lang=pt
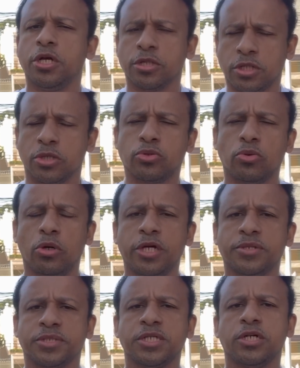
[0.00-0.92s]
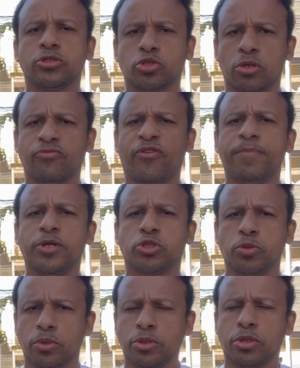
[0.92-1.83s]
Tanto o goleiro Santos quanto o
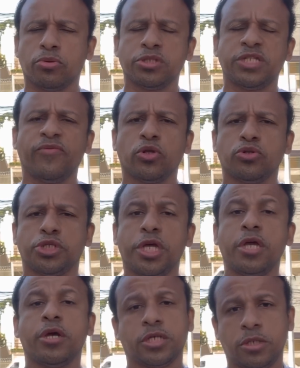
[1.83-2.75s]
Fabrício Bruno, inclusive elogiei,